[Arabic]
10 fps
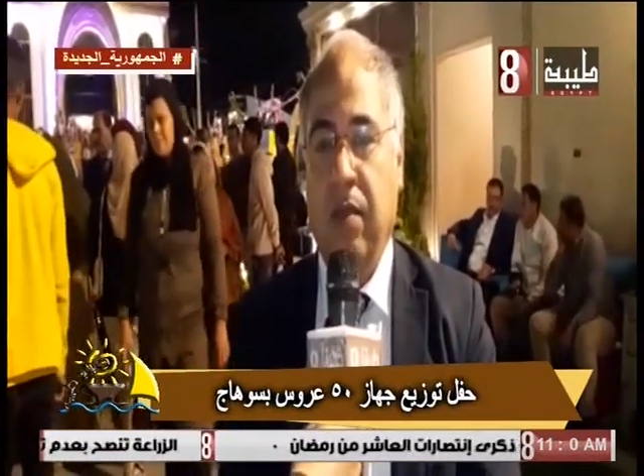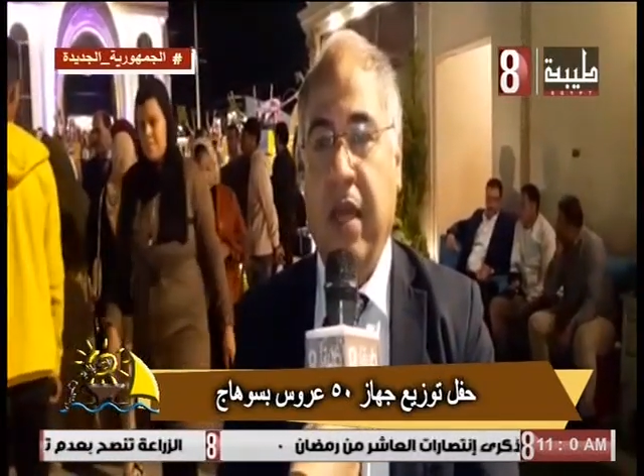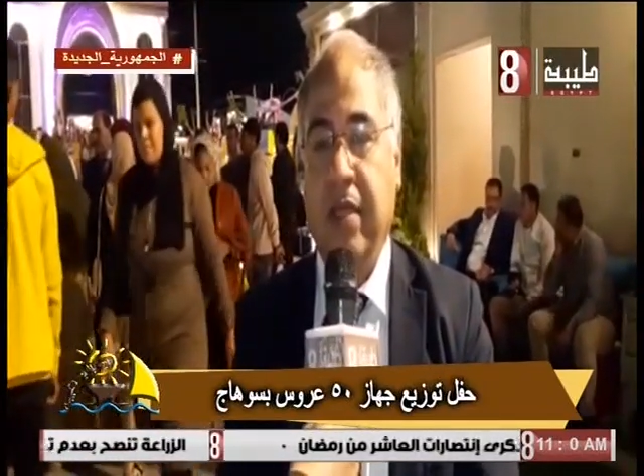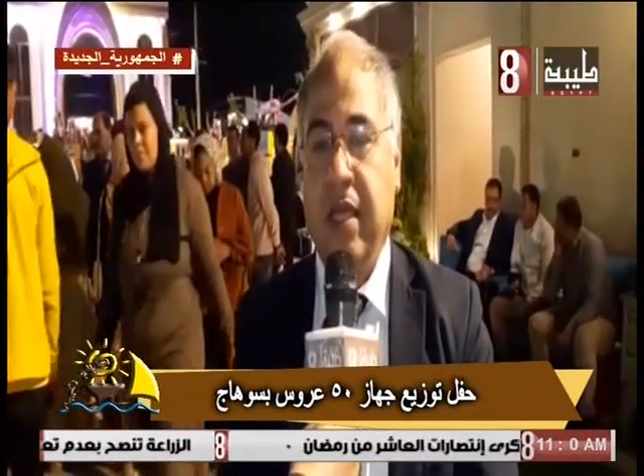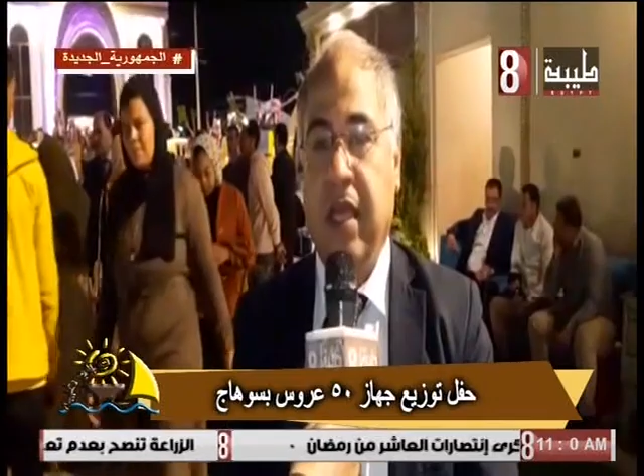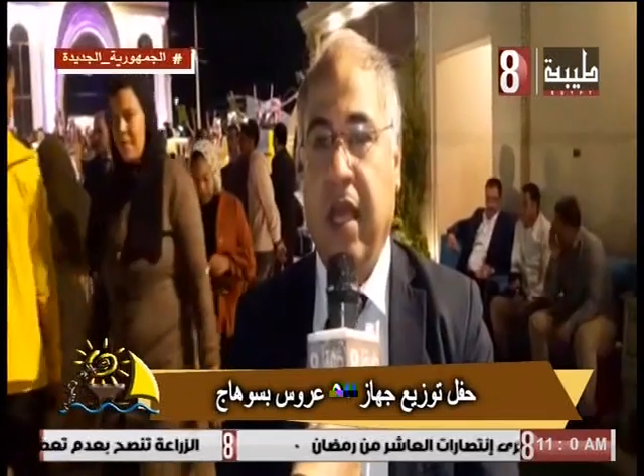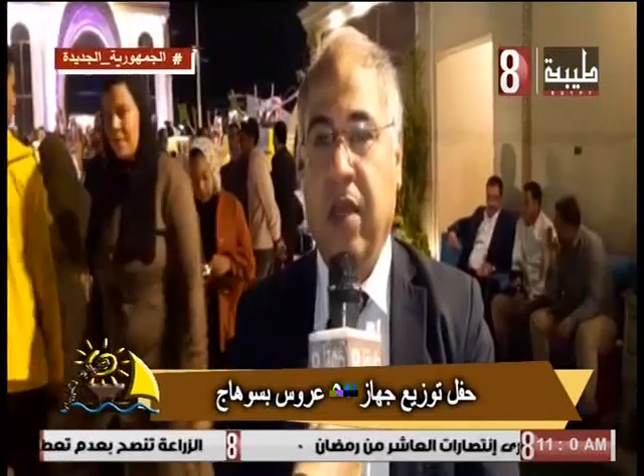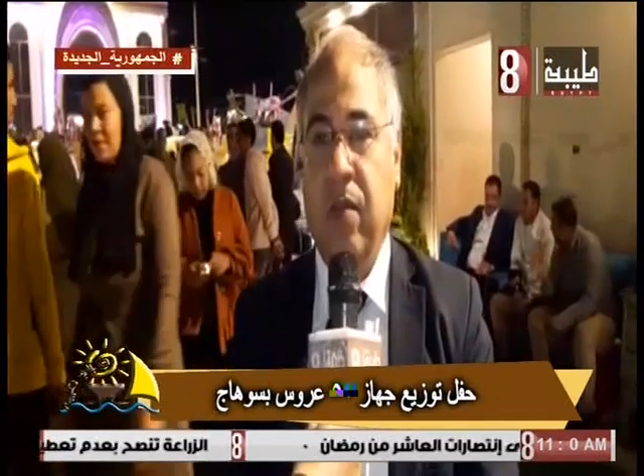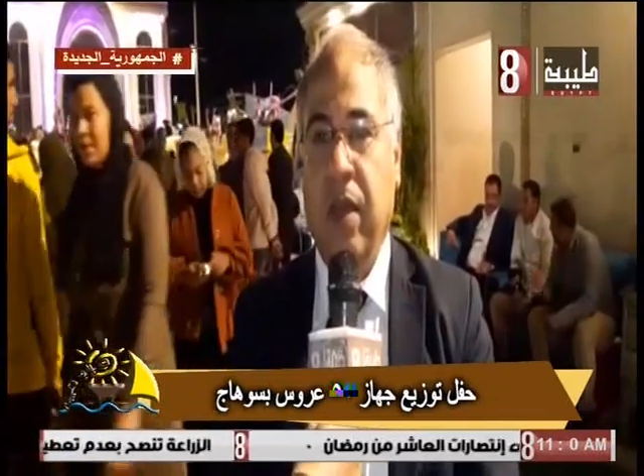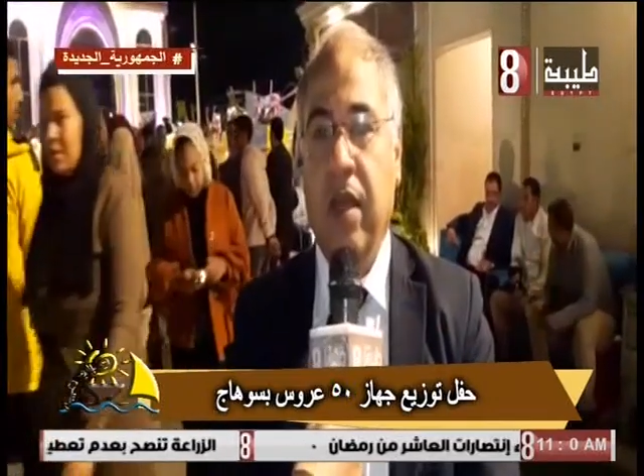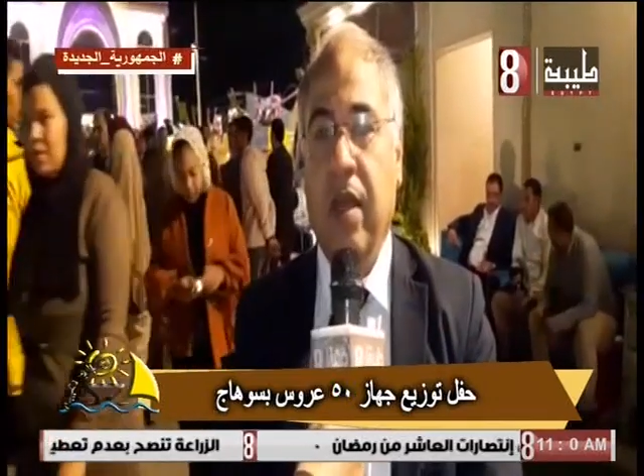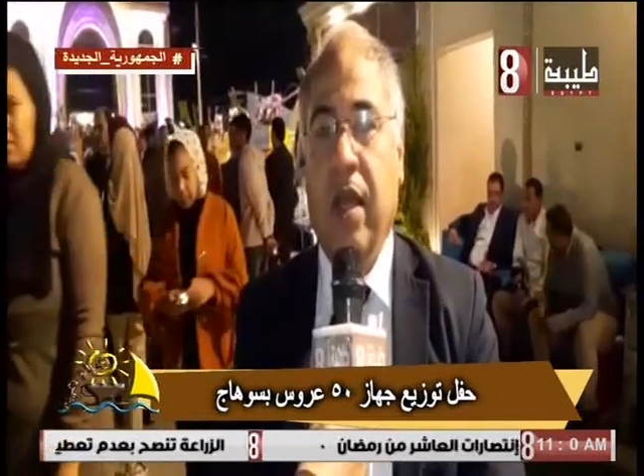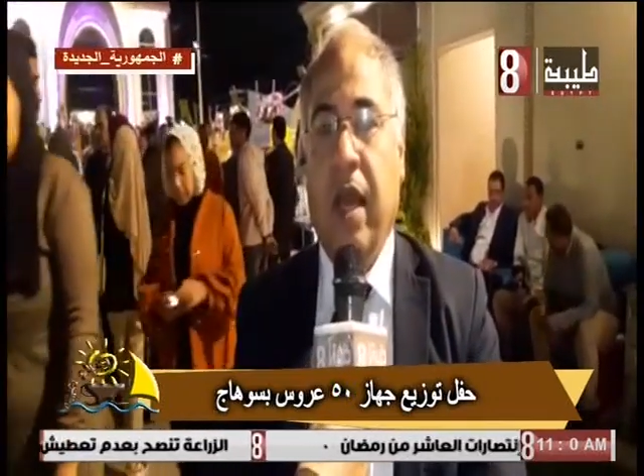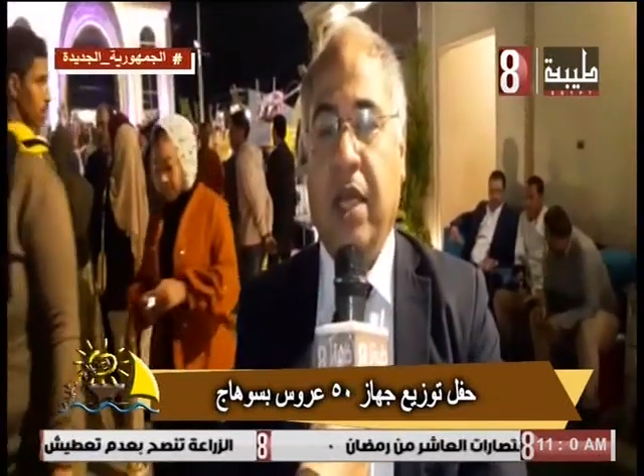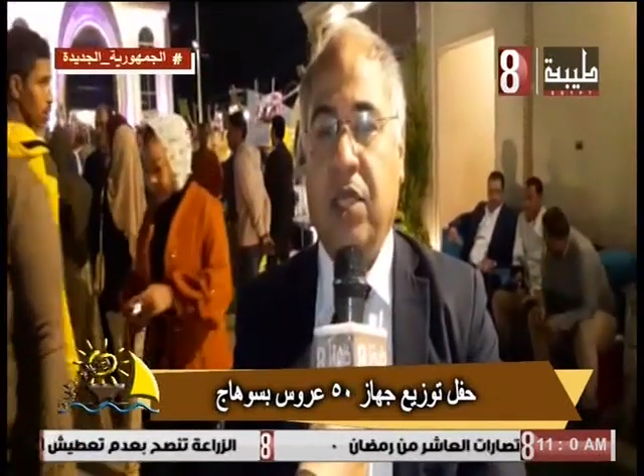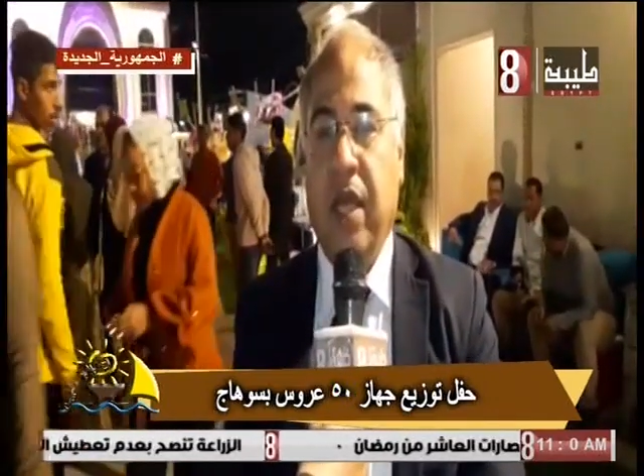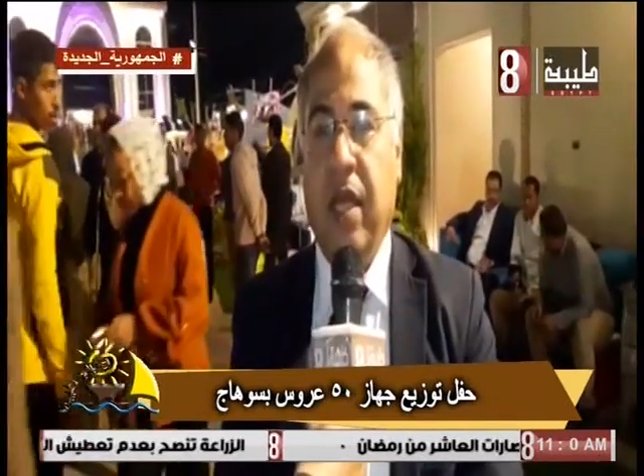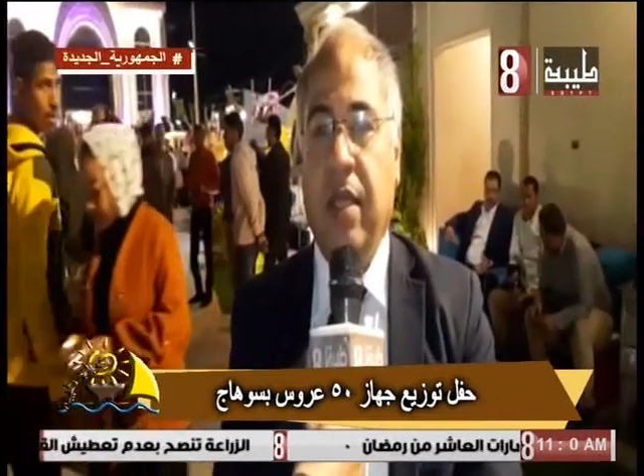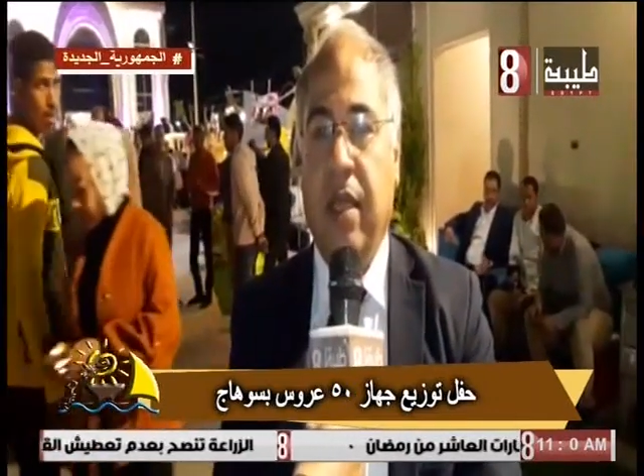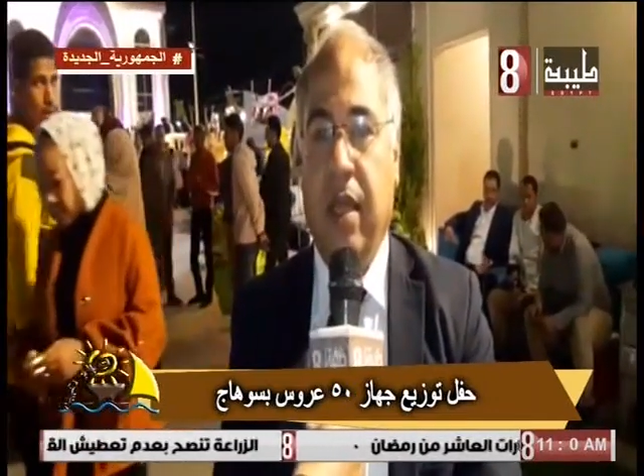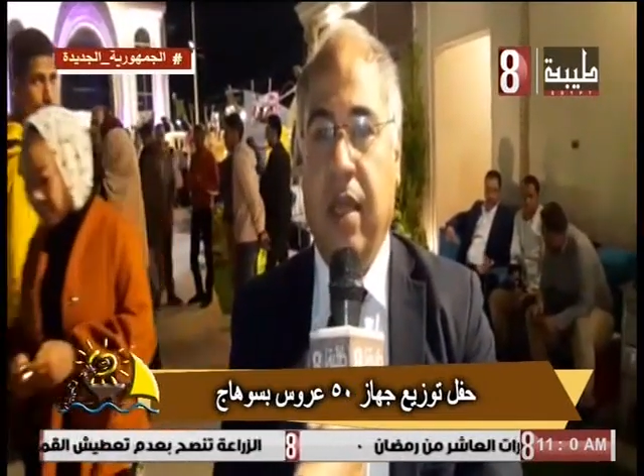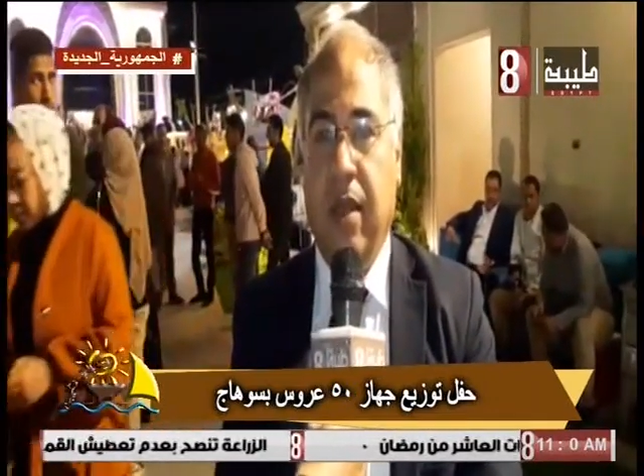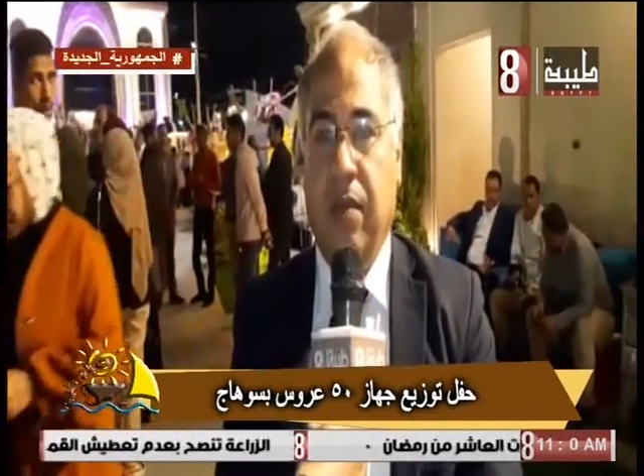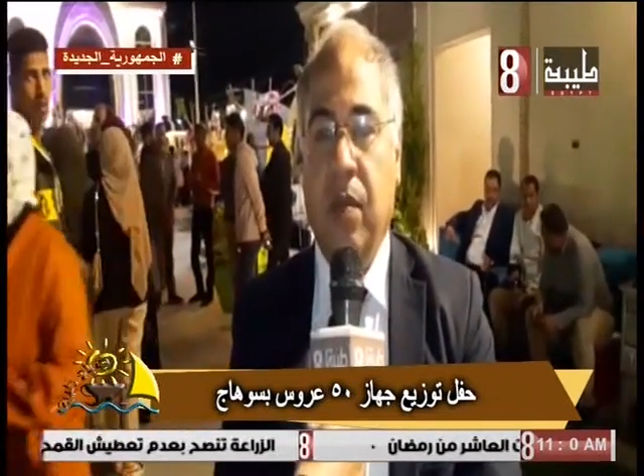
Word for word: بهذه الخدمه عشان آه،